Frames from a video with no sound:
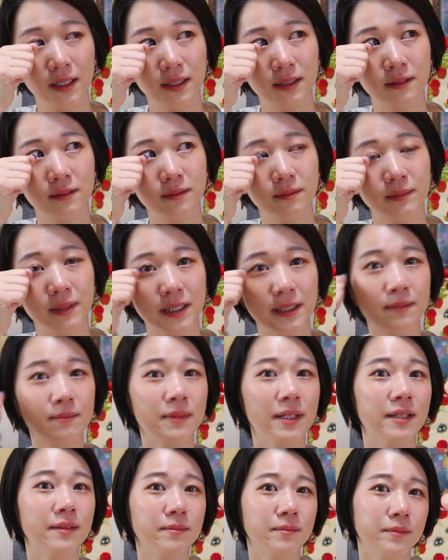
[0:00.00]
あの、まあ、
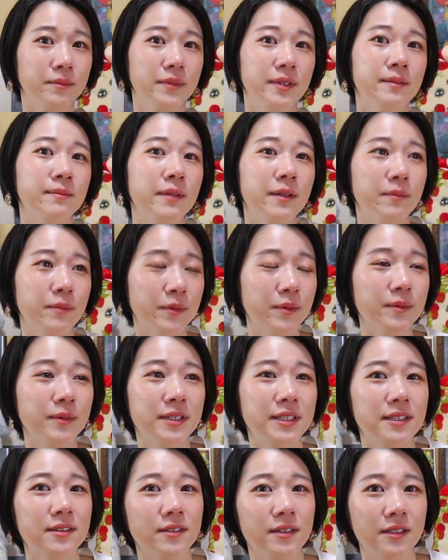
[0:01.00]
今今もも
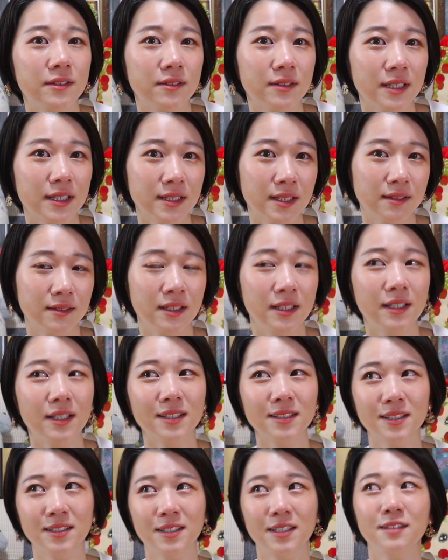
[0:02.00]
ちろんいろんな作品
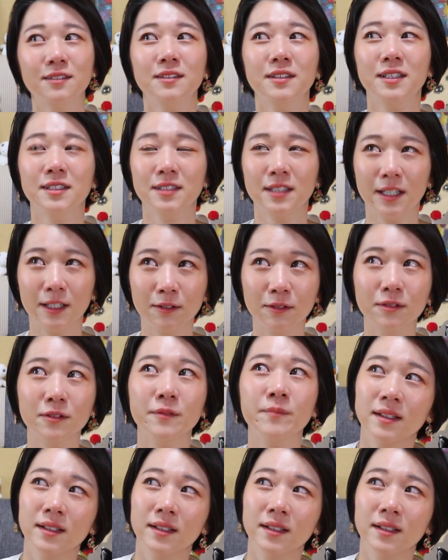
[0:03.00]
が刺さるんですけどなん